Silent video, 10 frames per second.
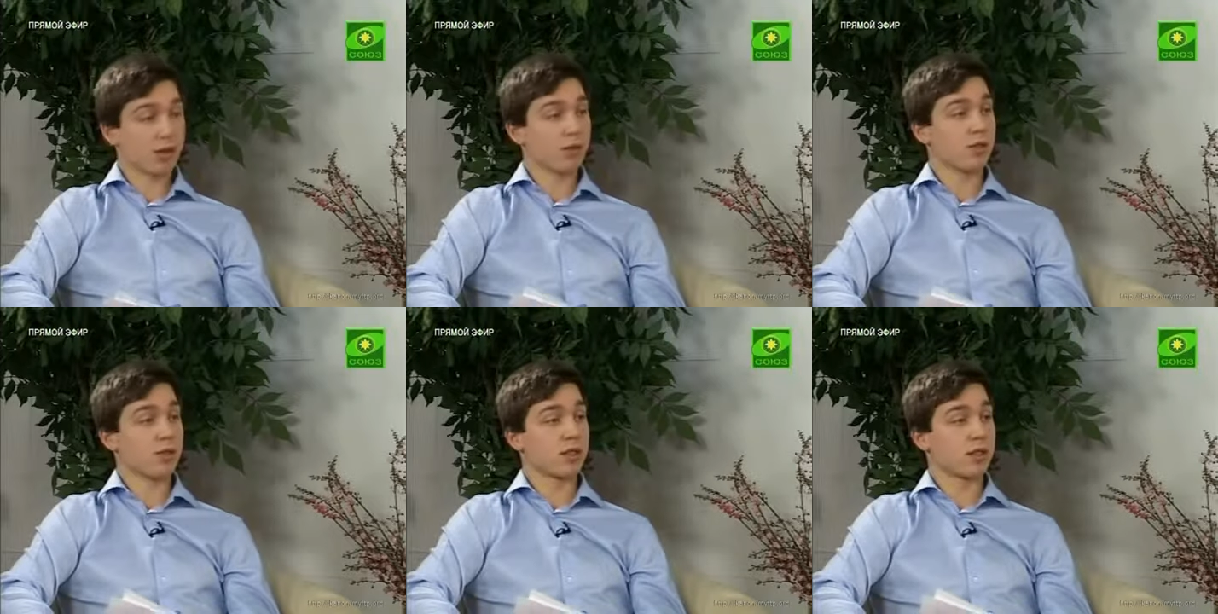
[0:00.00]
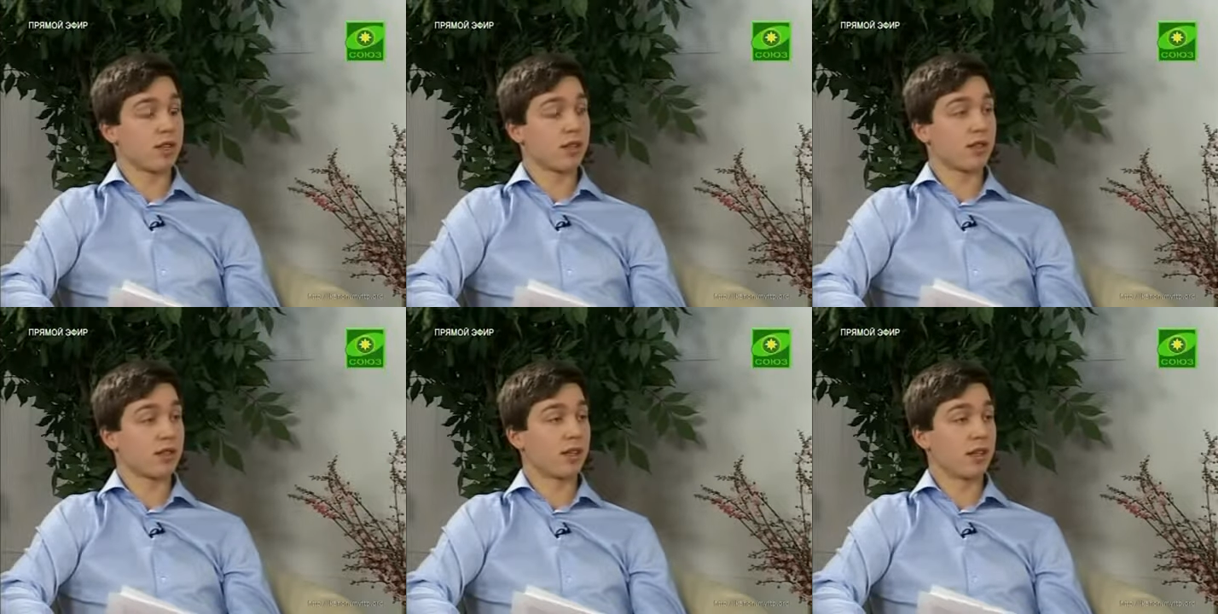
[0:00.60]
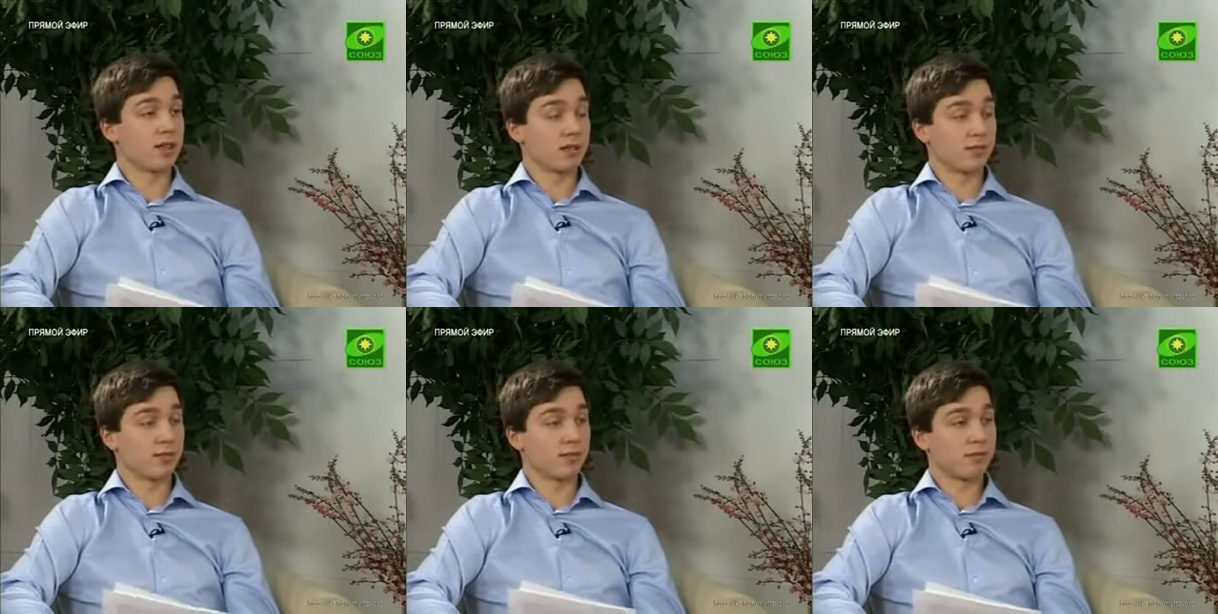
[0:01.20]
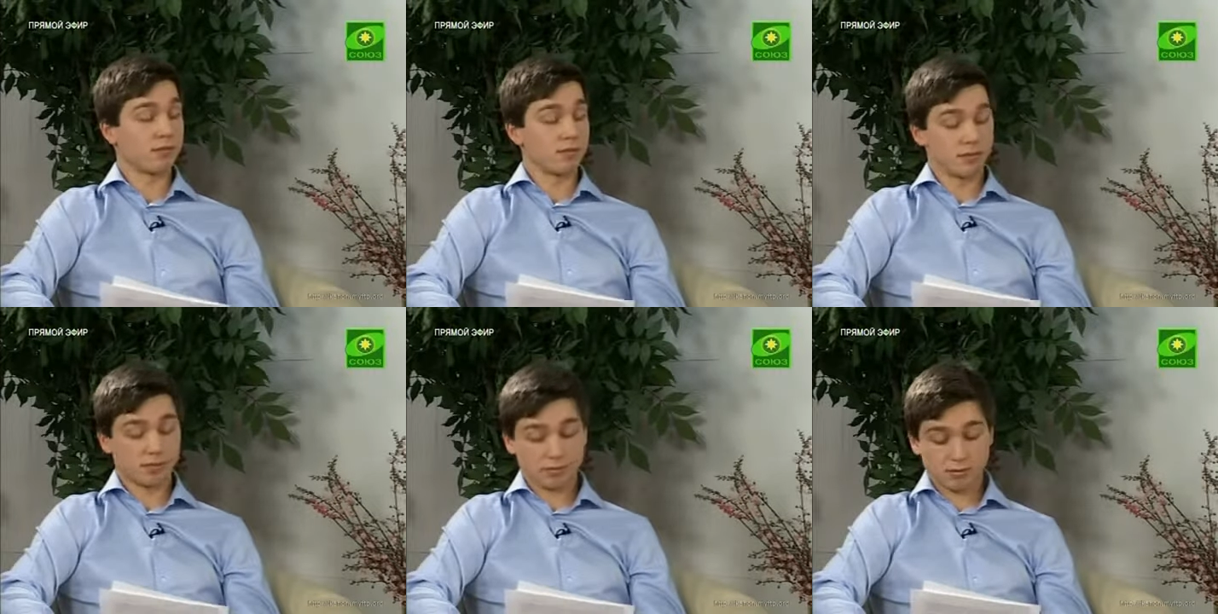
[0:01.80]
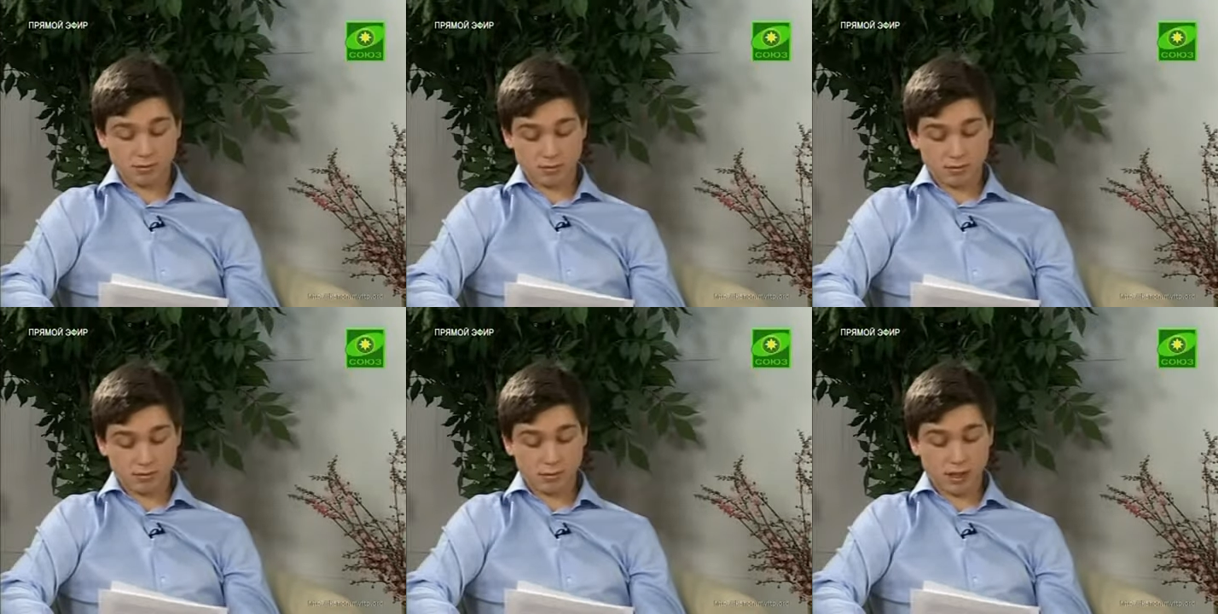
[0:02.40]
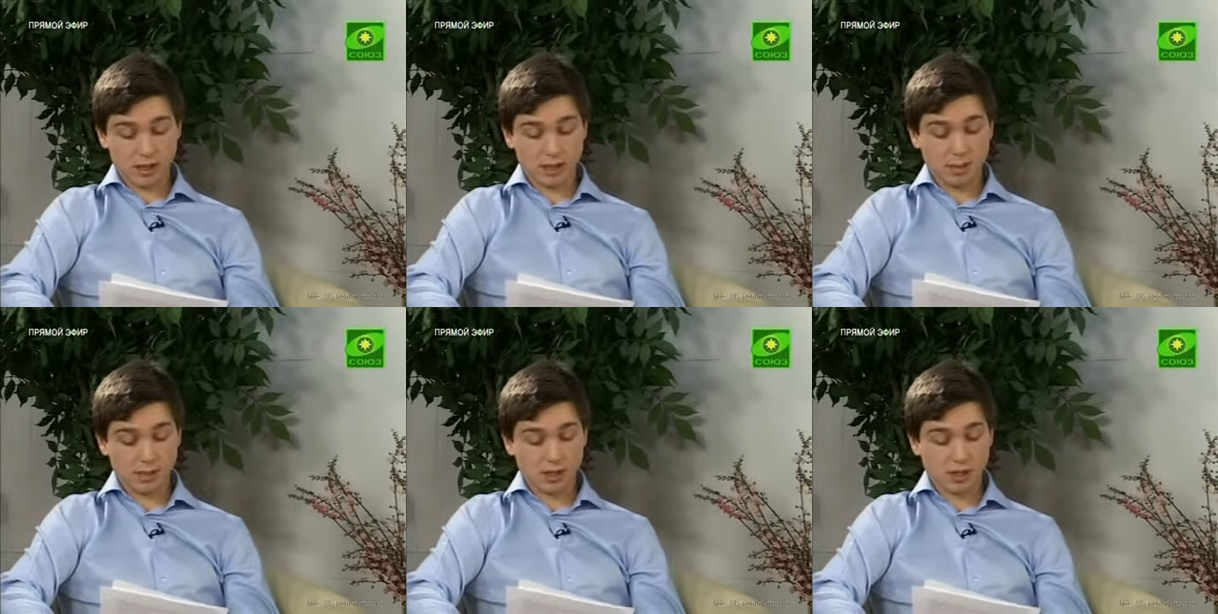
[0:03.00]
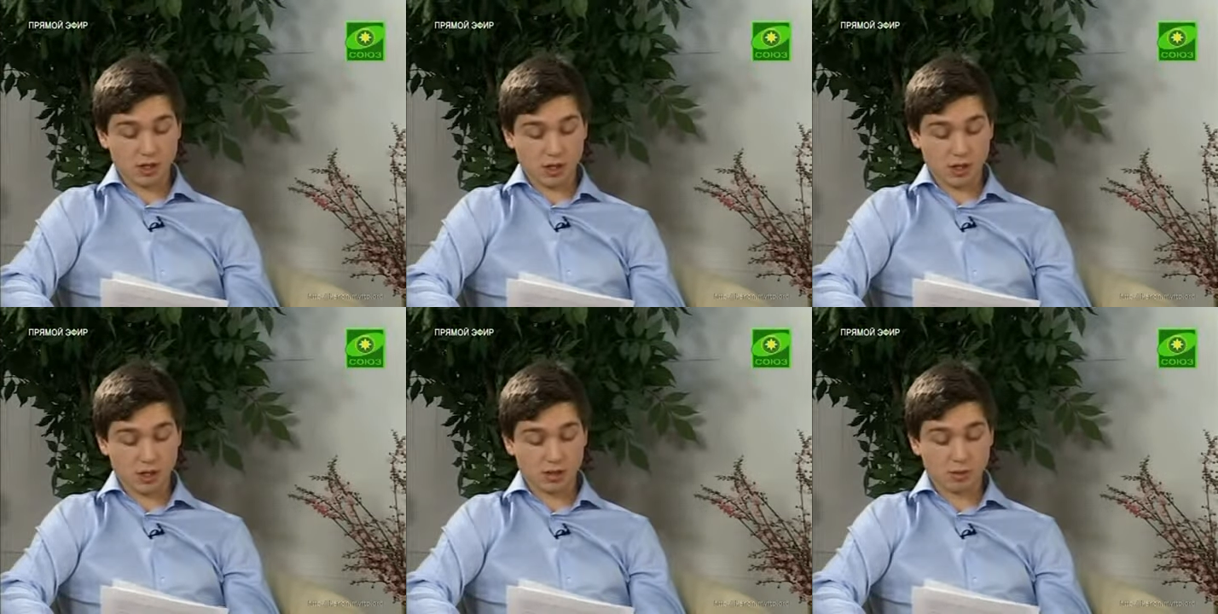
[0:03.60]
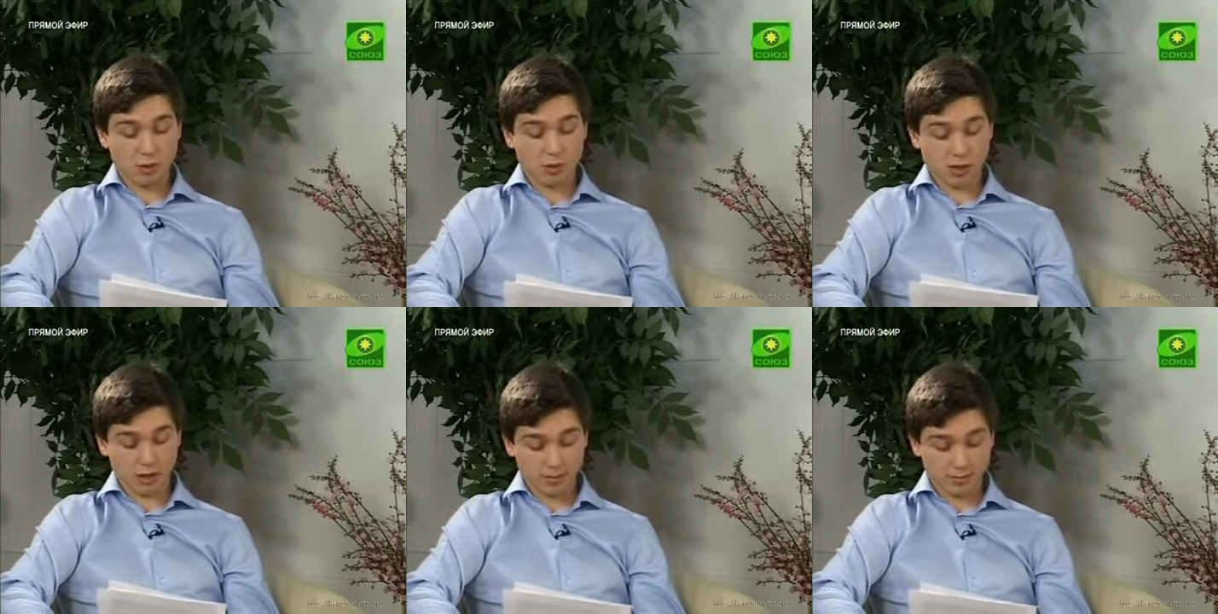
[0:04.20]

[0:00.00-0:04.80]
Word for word: относится к неандертальцам? Ведь они произошли не от Бога,